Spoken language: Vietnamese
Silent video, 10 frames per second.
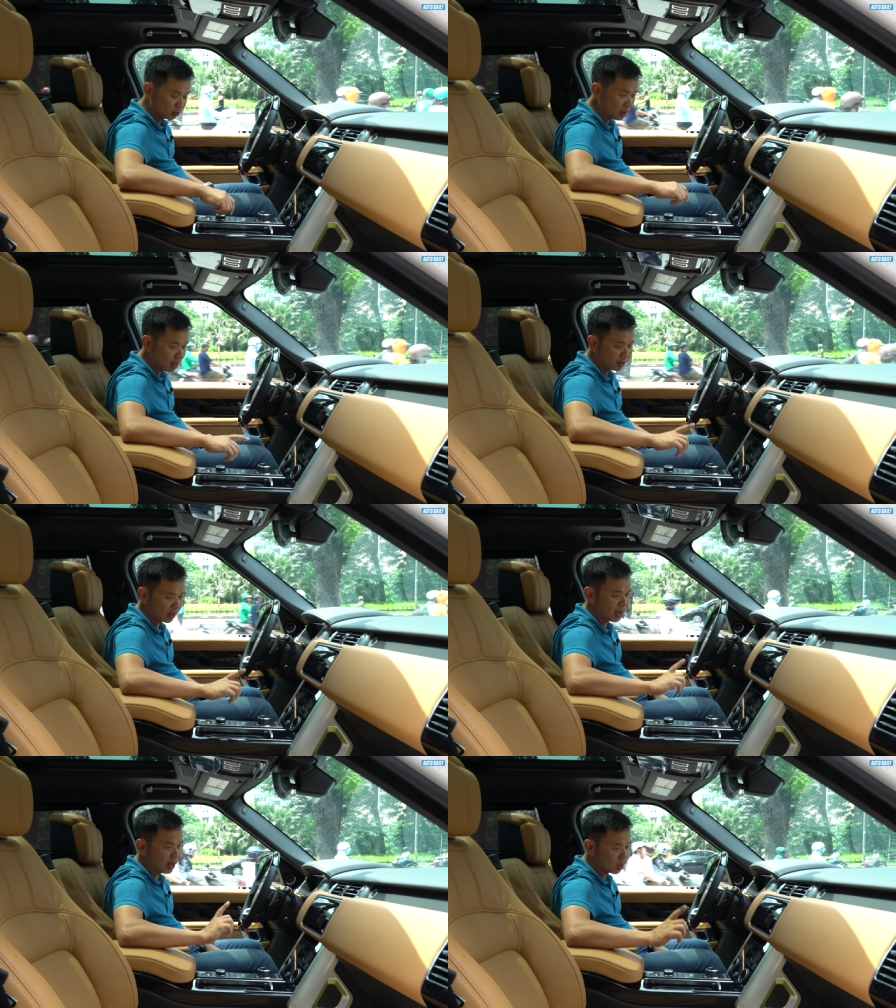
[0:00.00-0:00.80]
chúng ta có
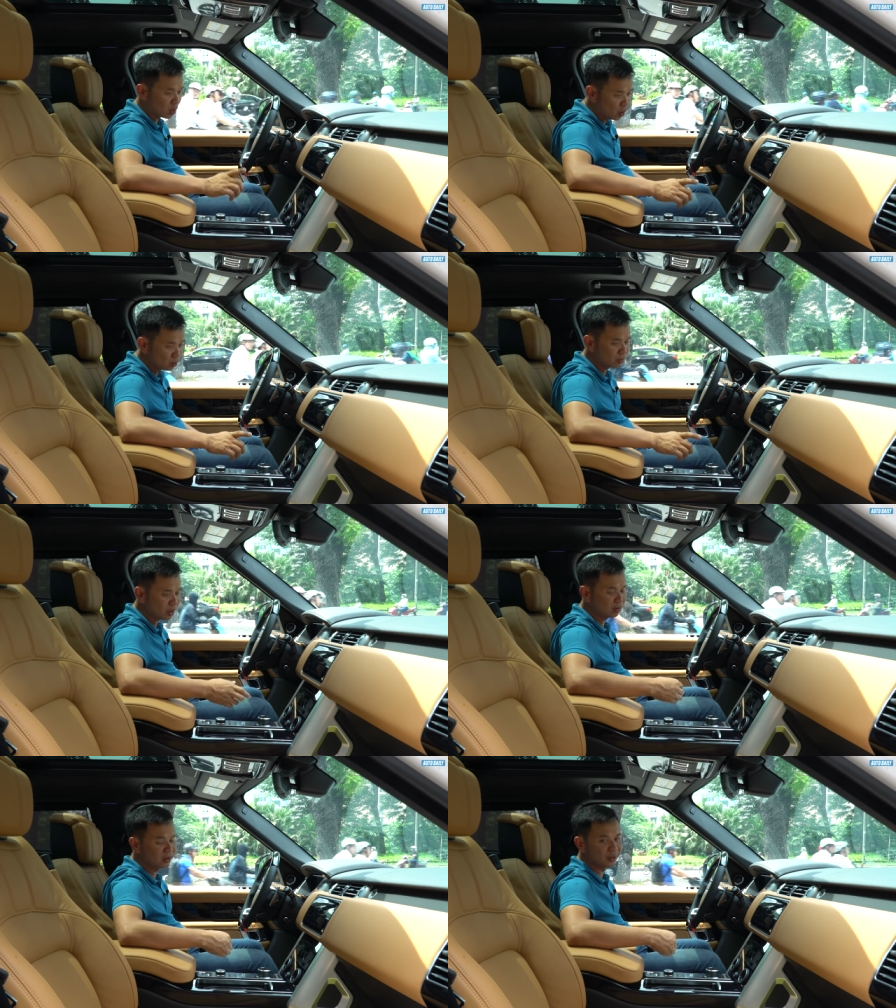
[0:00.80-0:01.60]
thể eco chúng
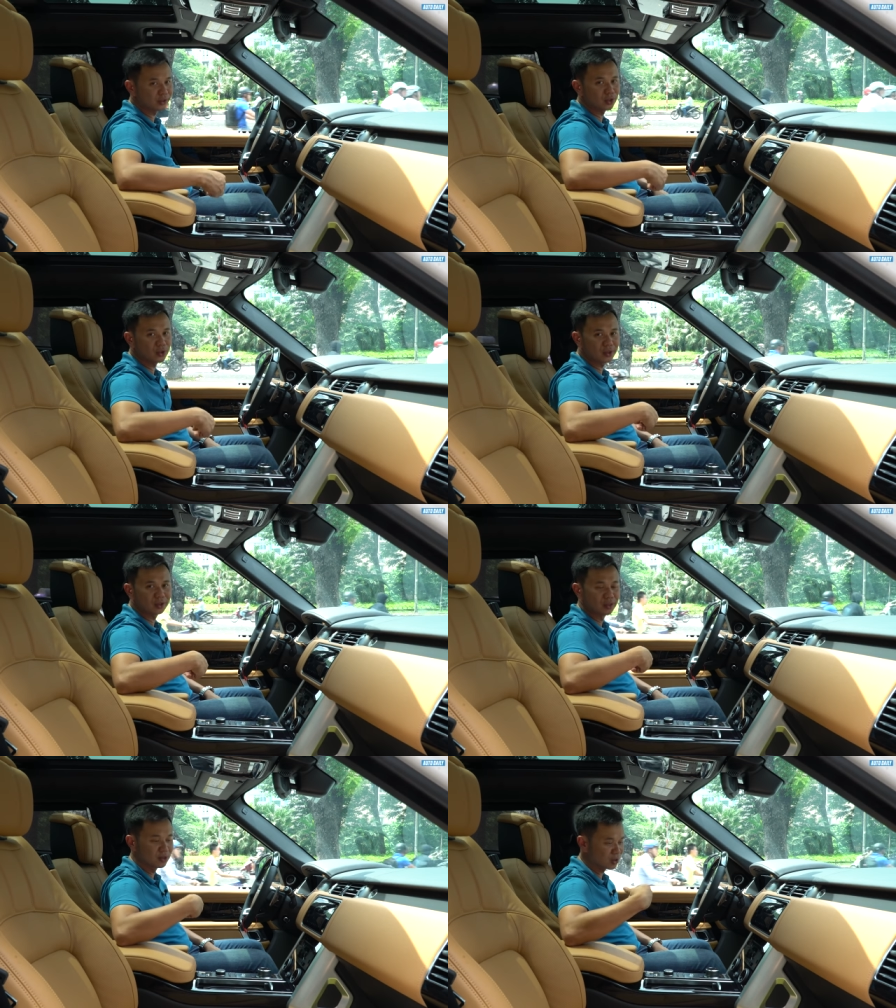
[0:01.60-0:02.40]
ta có thể
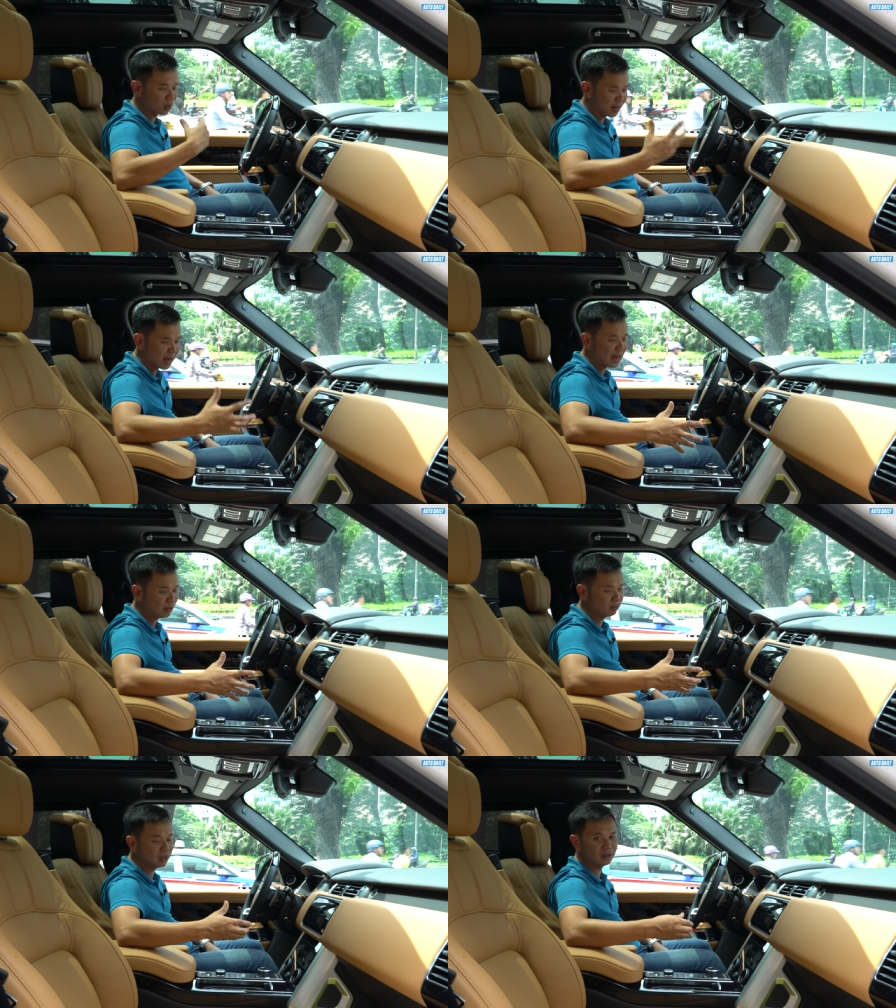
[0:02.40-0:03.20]
chọn đường sỏi đá
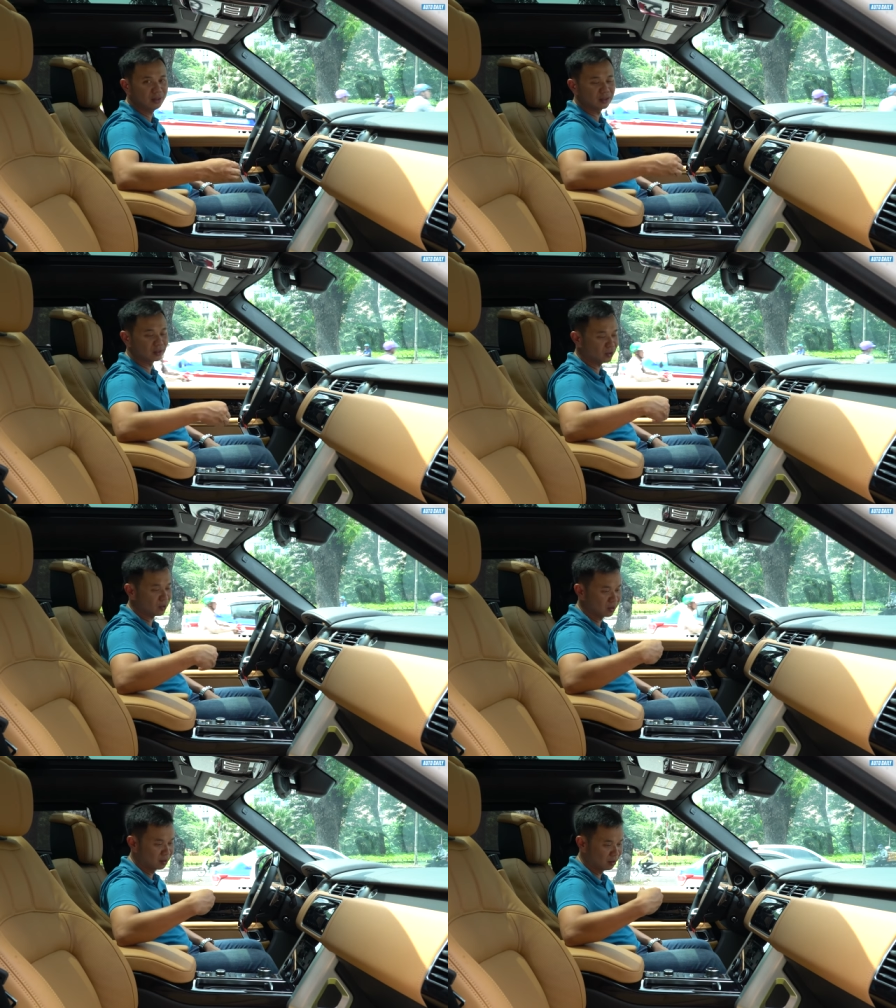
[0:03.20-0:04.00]
chúng ta có thể
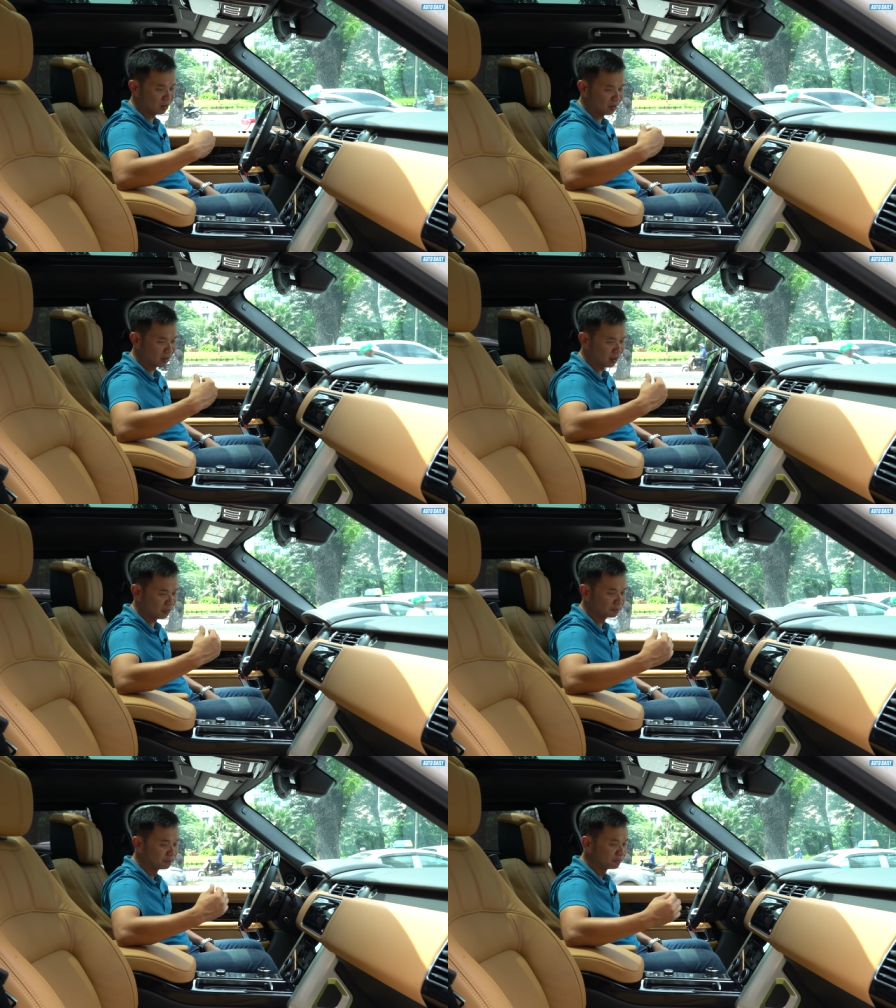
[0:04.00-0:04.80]
chọn đường uh,